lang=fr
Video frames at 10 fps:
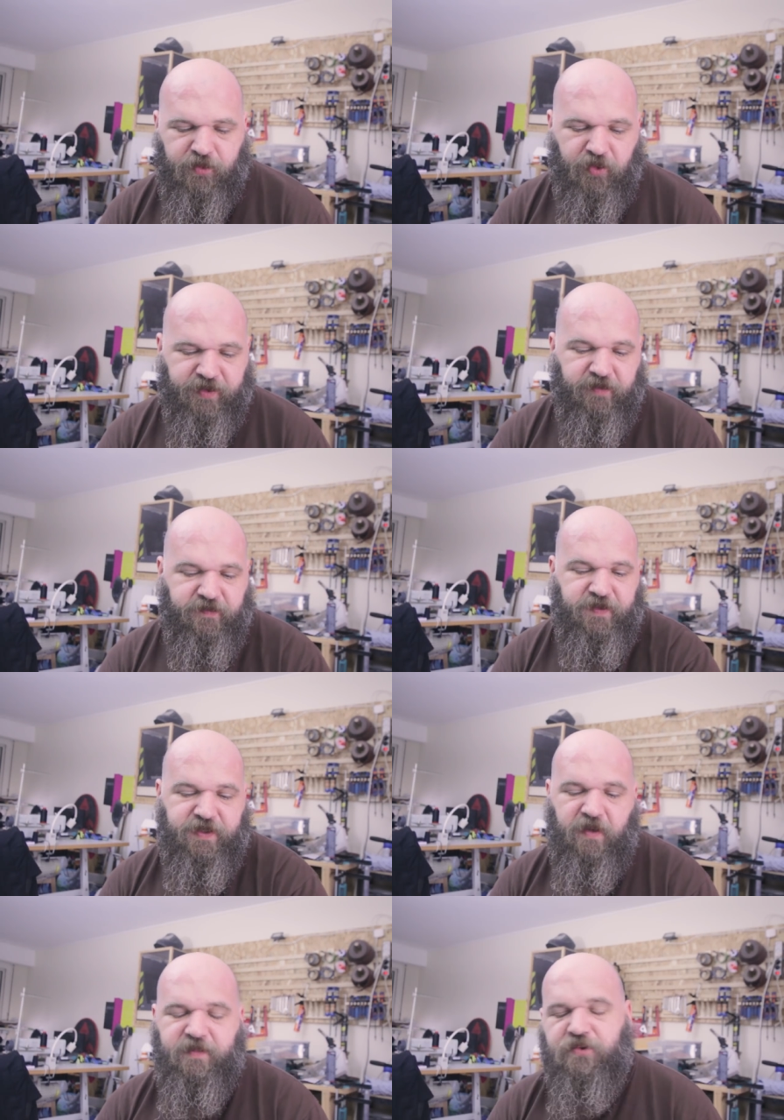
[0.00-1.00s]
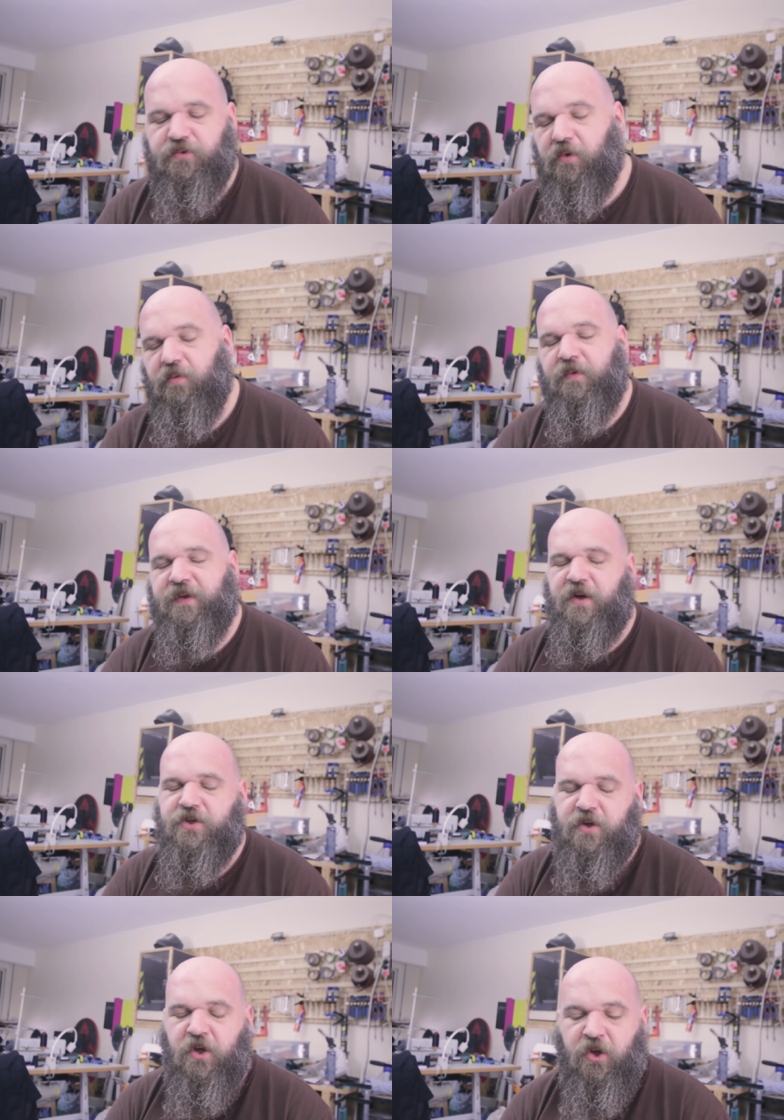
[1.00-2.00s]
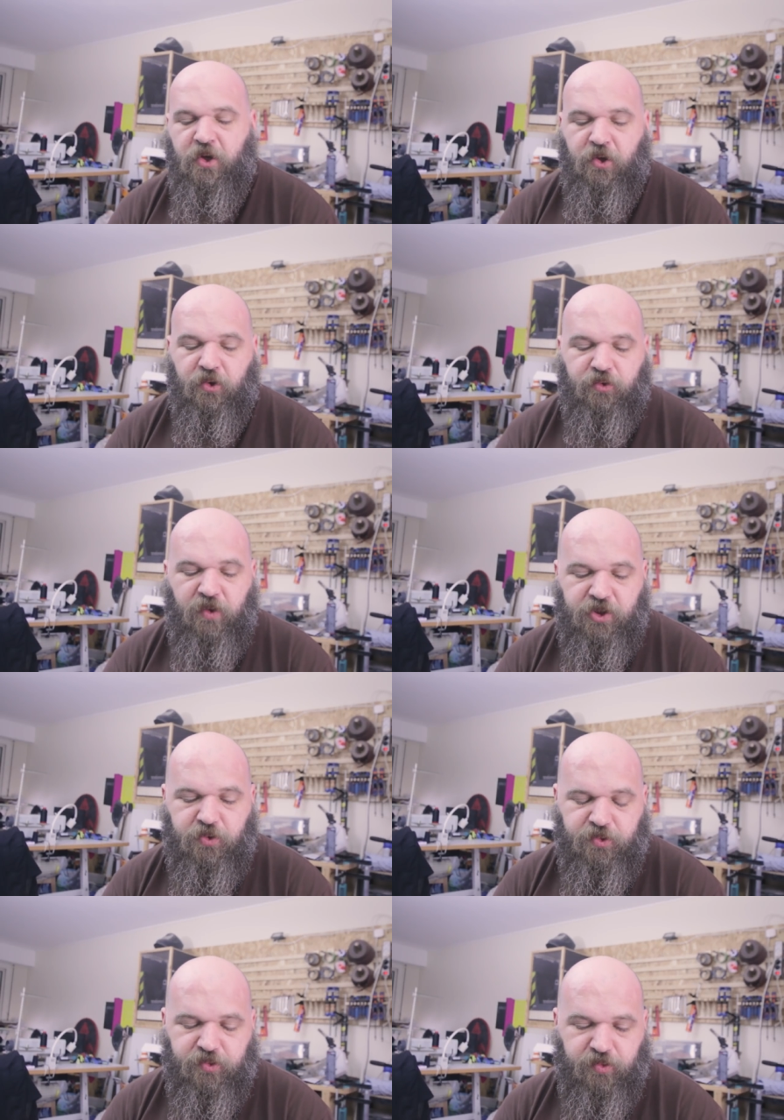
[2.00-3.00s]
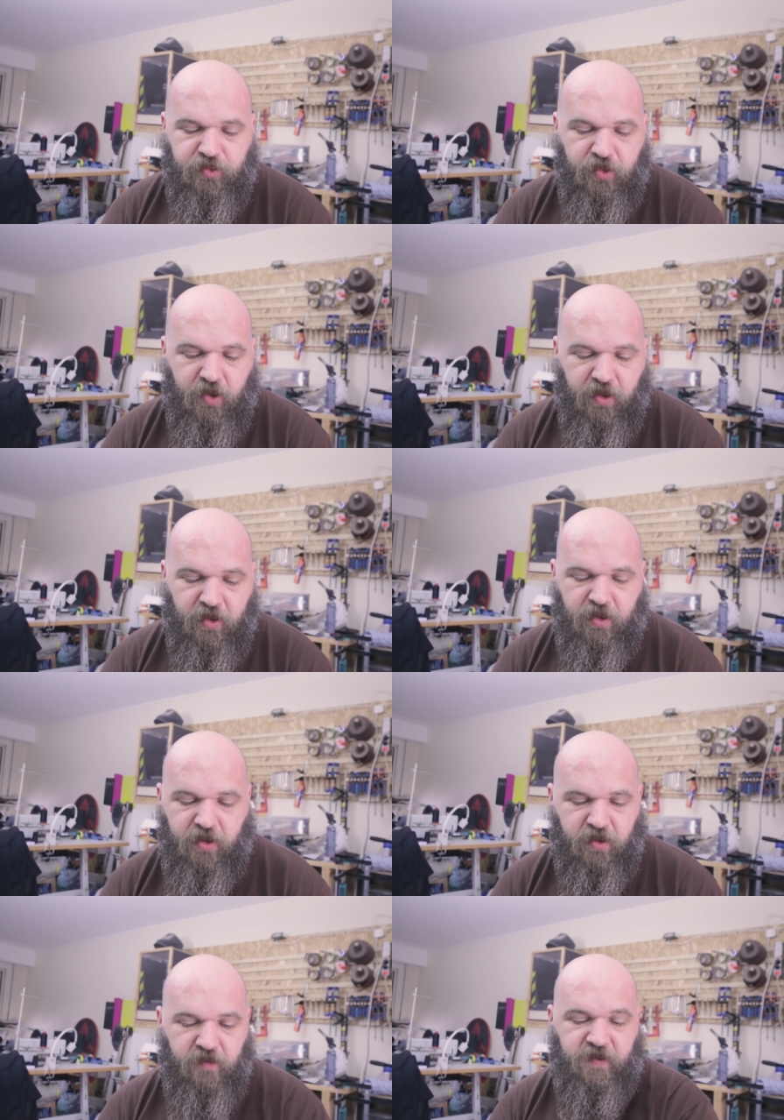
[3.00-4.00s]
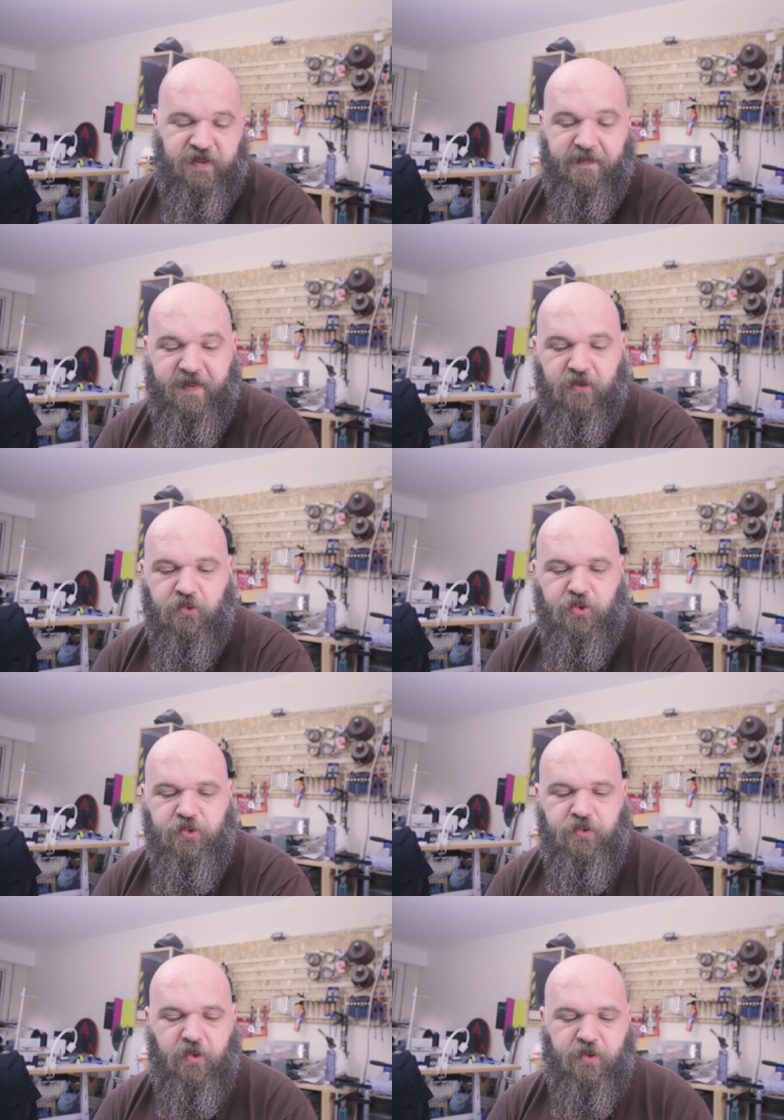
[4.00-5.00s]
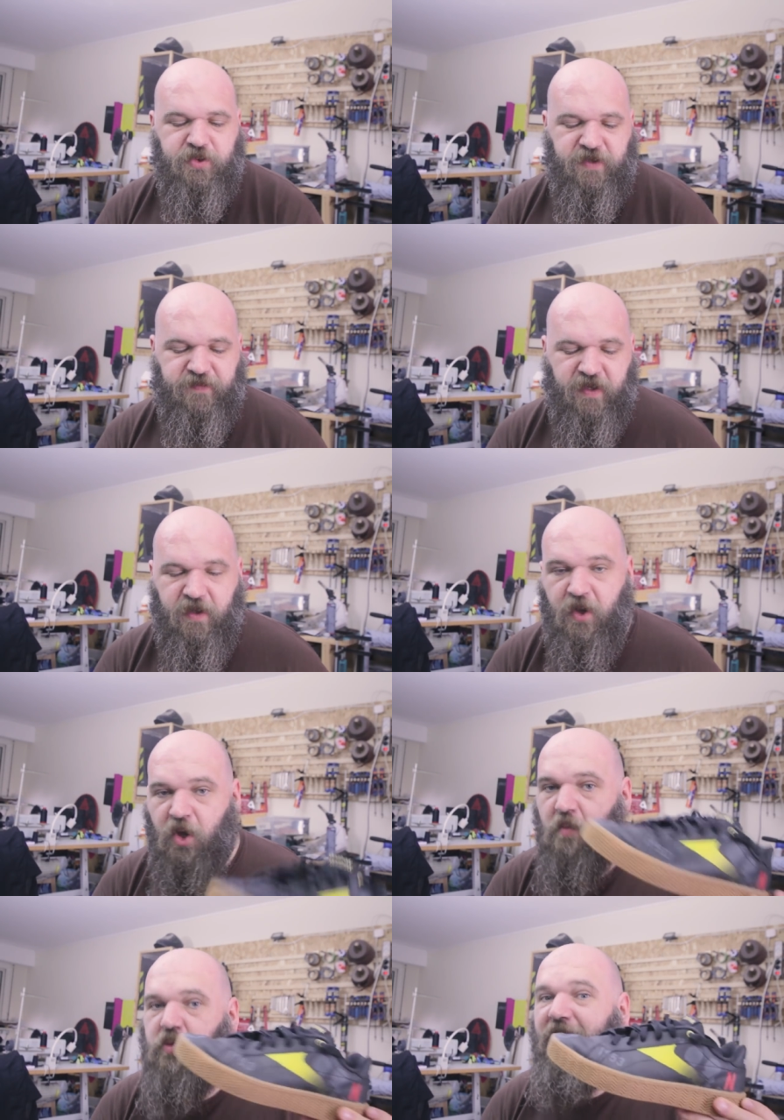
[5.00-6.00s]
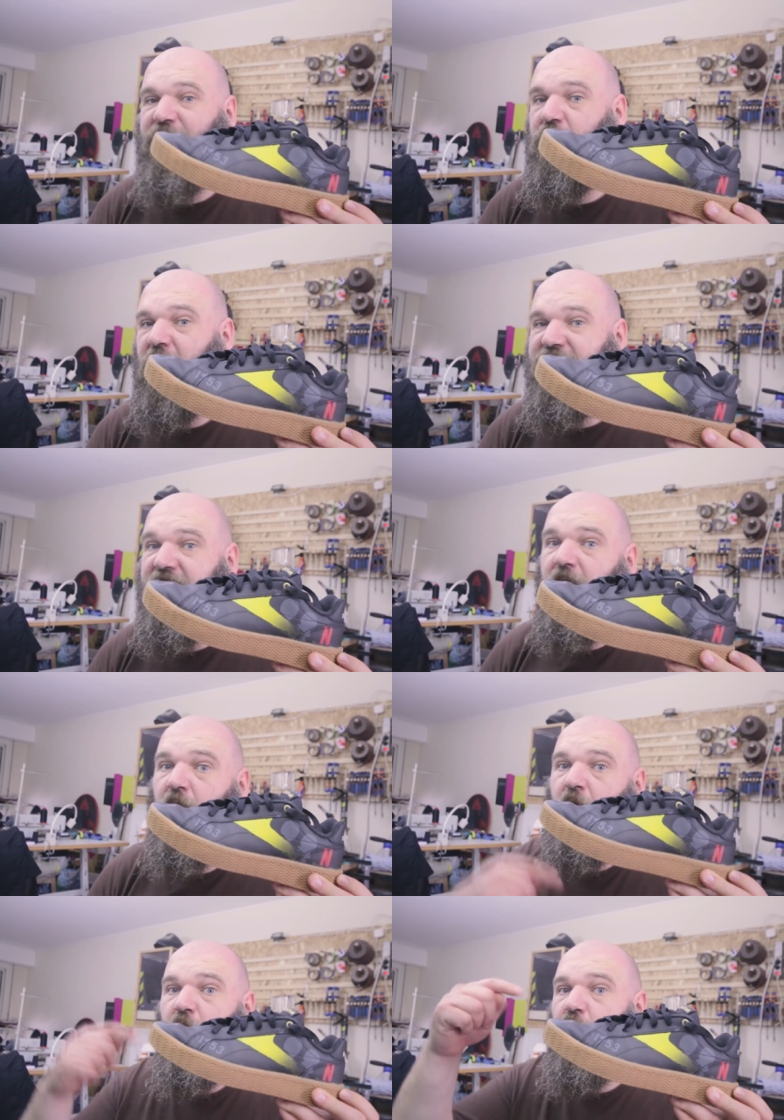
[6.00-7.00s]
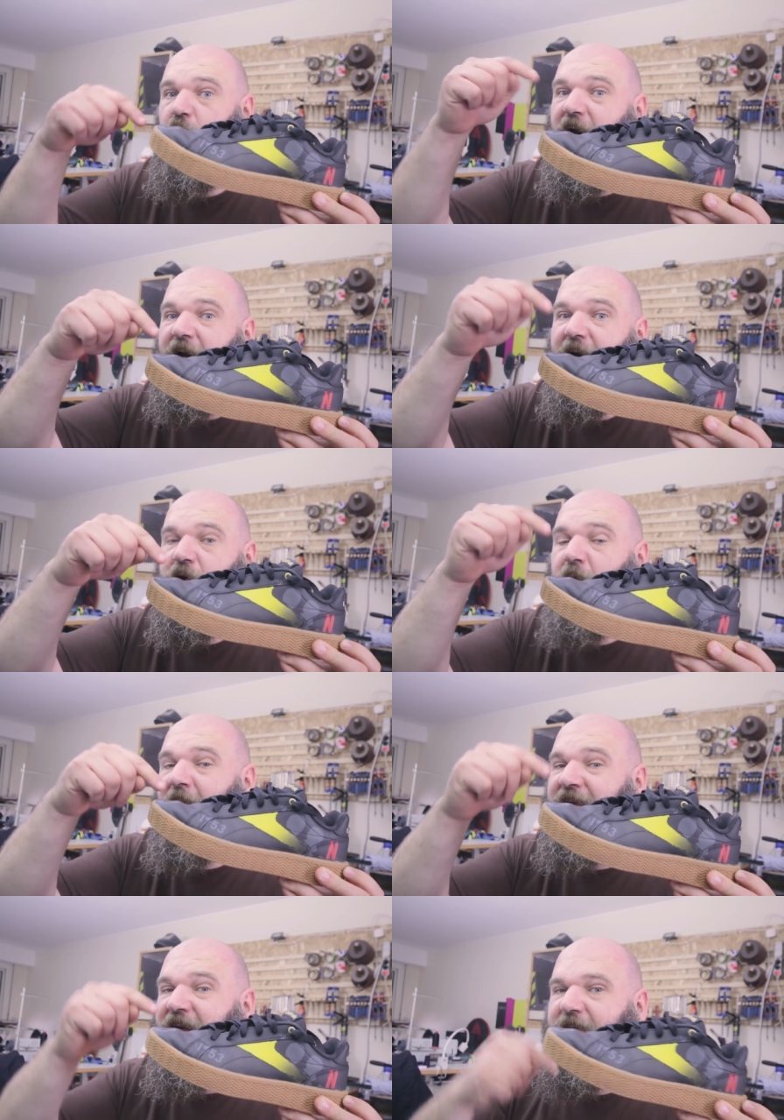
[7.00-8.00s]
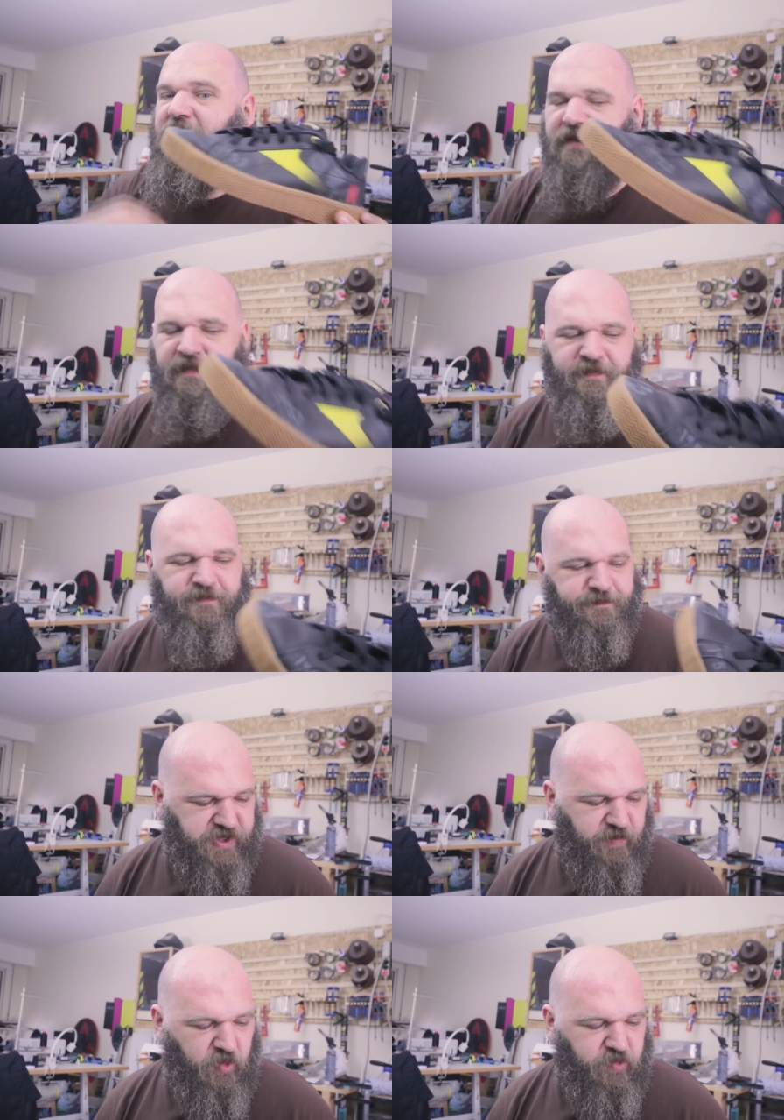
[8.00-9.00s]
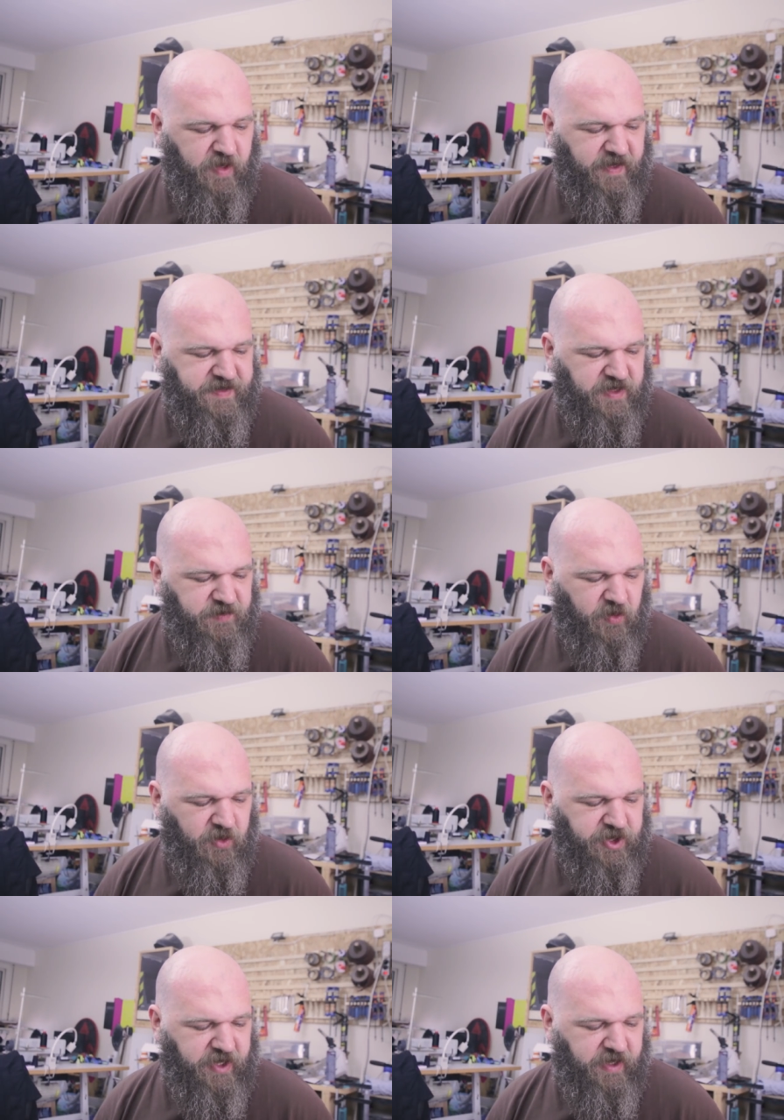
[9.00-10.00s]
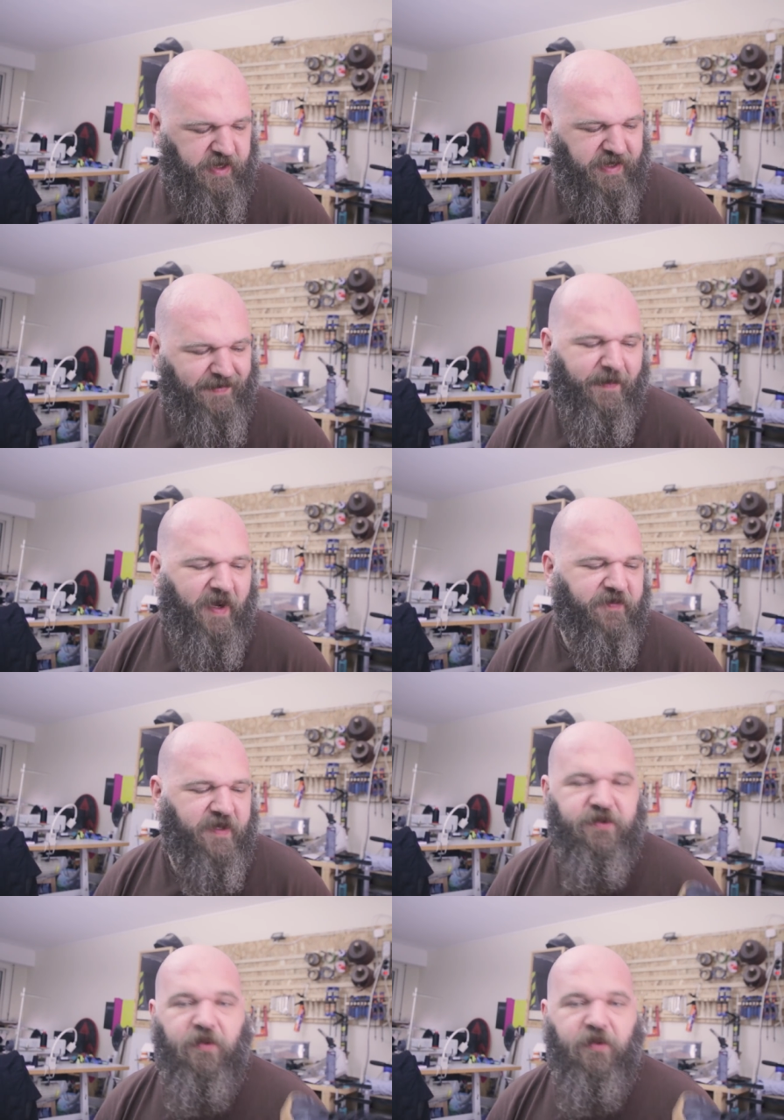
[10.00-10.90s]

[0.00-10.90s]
Je suis en train de finir bien sûr le montage de la chaussure, euh, enfin de la paire de chaussures que j'ai fait pour la demoiselle, oulala, là là, que même qu'elle est bien. J'ai beaucoup apprécié ce projet, il n'est pas parfait à